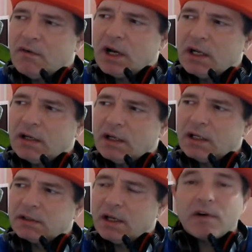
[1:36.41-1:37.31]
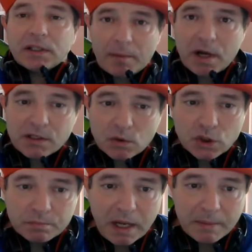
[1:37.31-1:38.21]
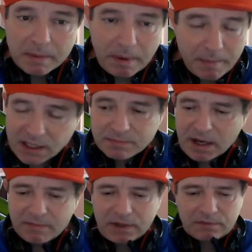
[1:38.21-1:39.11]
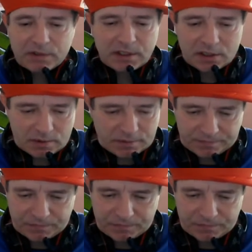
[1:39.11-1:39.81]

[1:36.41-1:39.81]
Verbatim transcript: Weil äh, der war damals auch schon bei, beim ersten Mal, war, weiß ich nicht,